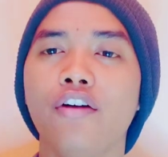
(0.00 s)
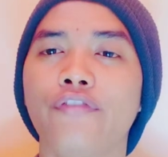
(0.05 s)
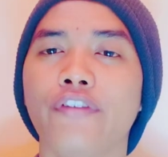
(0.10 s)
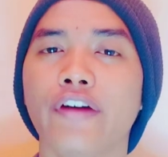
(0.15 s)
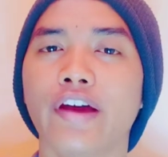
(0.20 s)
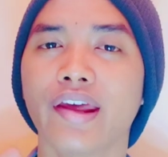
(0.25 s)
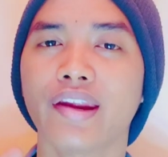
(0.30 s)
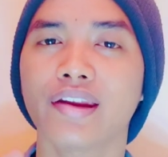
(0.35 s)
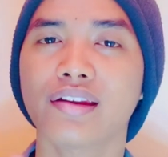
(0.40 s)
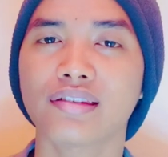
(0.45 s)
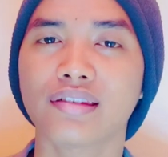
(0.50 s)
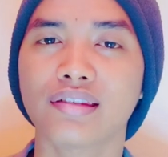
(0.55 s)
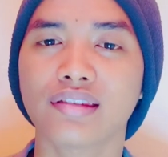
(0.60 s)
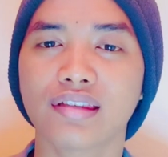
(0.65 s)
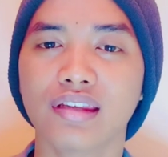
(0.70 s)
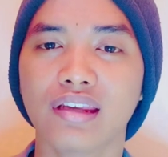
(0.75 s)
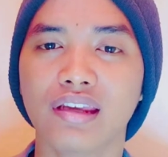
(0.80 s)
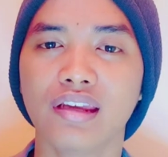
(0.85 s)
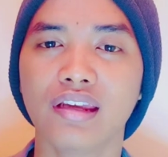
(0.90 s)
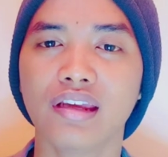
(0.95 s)

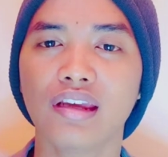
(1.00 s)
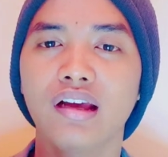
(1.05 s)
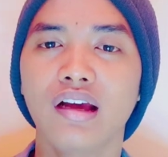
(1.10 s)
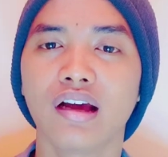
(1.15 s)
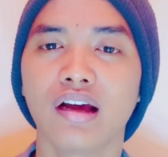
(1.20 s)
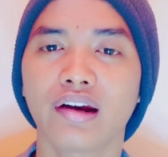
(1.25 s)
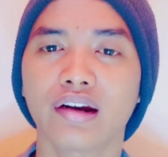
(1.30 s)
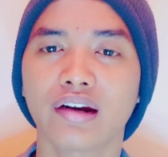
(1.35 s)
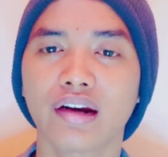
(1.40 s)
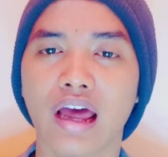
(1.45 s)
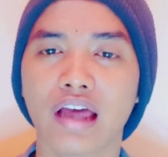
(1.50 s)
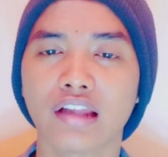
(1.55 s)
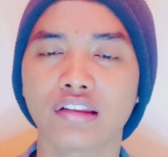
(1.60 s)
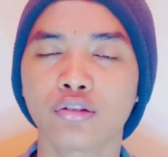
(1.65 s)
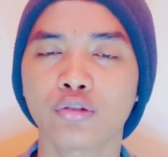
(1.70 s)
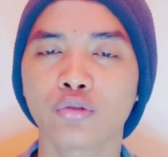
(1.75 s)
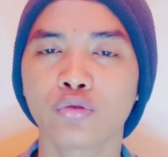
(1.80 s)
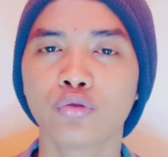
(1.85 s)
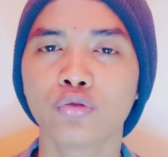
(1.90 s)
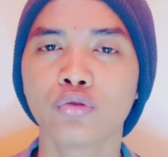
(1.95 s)
versi
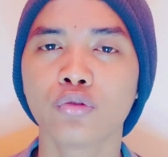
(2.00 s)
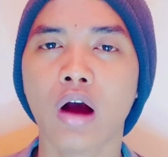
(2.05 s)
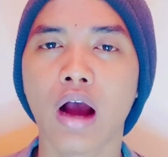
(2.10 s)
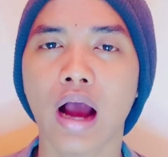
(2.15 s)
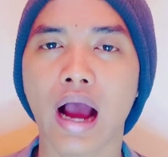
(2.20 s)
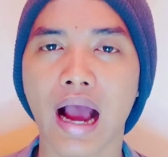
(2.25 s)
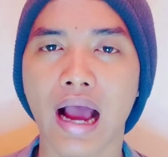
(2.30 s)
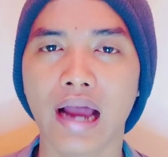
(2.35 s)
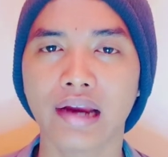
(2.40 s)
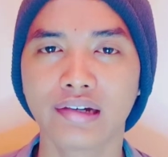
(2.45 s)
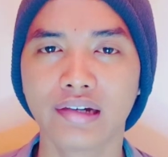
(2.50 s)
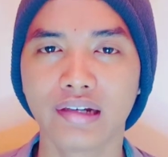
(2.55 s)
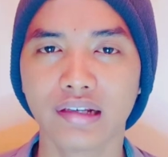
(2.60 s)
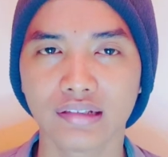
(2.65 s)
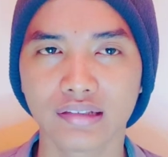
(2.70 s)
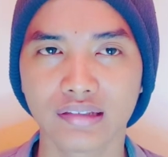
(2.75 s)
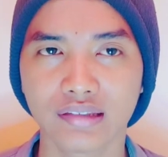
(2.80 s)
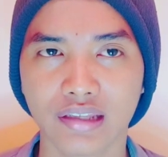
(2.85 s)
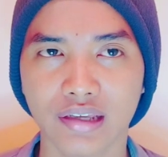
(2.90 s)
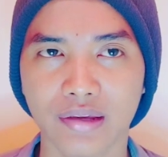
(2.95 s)
Ratu
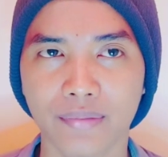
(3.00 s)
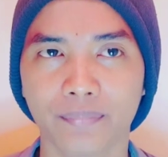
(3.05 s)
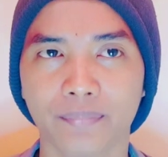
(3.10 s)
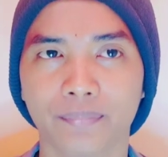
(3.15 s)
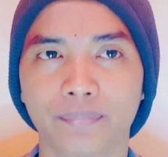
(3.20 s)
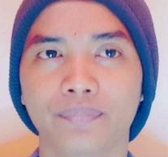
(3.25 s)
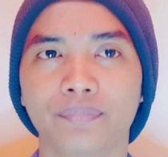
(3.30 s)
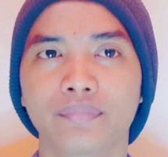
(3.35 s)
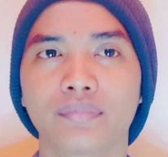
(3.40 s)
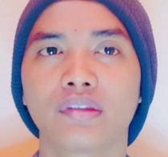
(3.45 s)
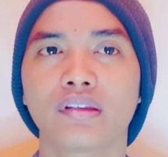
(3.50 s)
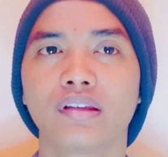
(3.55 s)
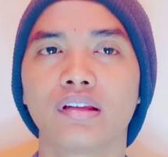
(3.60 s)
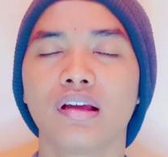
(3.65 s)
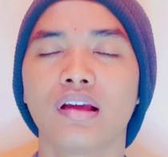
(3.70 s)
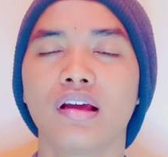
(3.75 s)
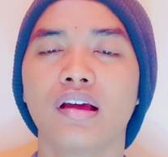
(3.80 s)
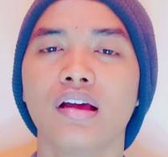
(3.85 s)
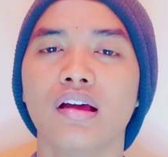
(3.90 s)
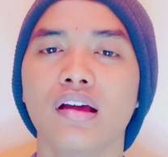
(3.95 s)
Adil Tim
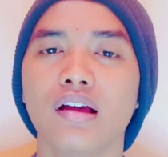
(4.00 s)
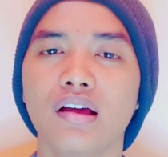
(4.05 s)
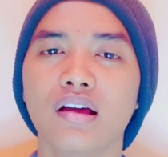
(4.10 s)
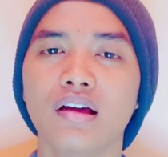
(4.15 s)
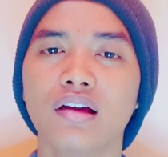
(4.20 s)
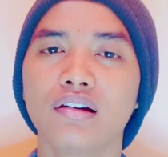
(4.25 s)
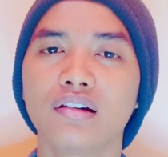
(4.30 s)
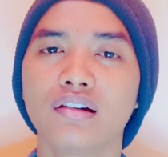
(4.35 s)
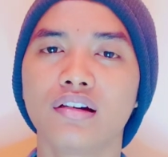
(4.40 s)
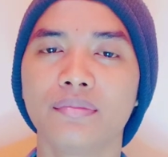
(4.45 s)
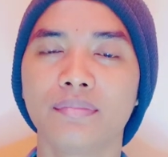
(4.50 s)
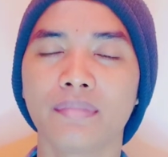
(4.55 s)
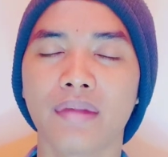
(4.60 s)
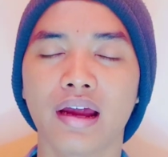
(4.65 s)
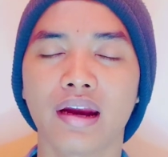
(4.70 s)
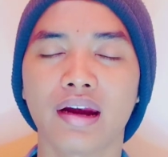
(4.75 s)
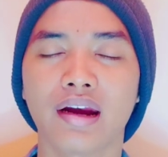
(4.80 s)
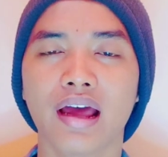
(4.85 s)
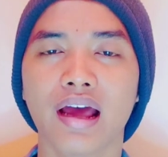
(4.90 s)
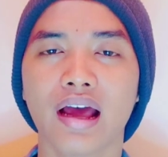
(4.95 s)

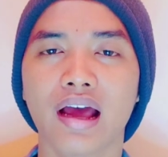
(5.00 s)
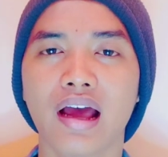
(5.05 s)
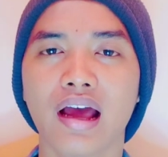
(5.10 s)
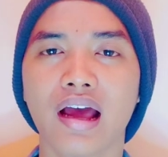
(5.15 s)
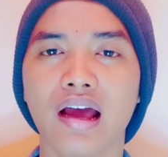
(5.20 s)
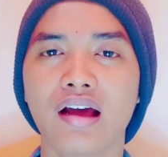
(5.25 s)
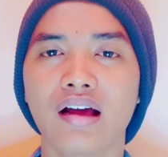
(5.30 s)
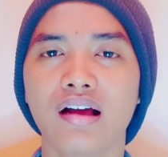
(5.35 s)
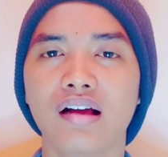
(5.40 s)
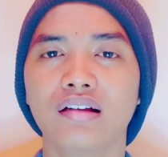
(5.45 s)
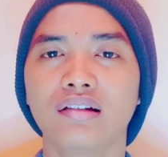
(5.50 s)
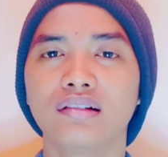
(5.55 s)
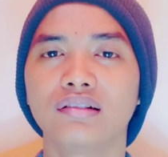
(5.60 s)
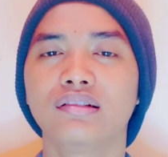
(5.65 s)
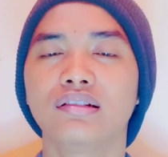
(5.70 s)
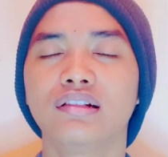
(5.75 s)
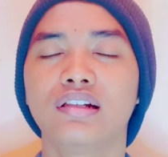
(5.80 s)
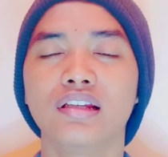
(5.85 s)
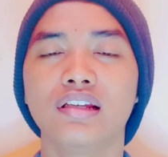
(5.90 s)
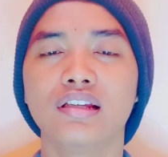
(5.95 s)
Dimana
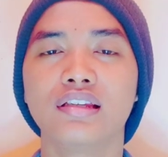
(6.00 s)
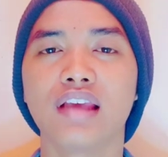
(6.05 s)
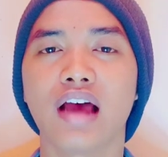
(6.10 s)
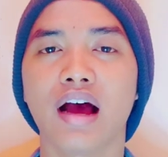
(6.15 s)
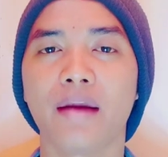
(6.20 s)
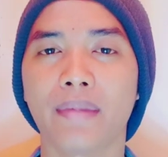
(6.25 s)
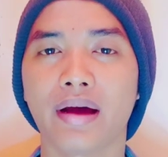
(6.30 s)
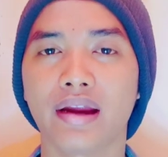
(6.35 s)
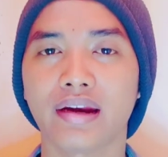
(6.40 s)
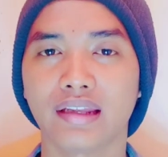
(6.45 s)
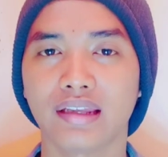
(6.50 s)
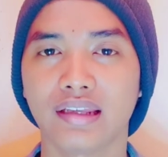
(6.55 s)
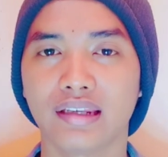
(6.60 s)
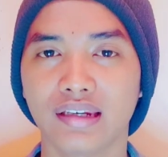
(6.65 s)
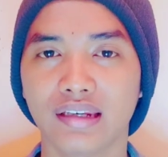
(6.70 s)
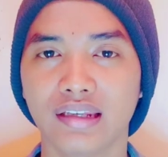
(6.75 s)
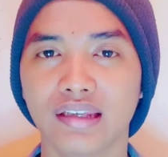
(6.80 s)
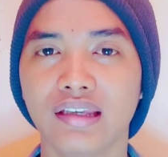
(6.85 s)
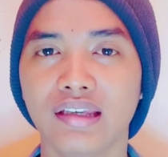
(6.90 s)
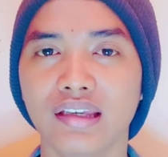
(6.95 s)
di zaman
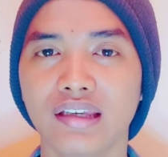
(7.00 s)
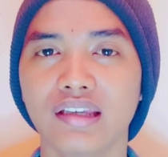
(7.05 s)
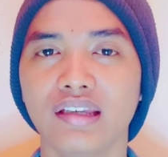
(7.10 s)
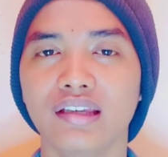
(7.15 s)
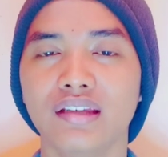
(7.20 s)
ini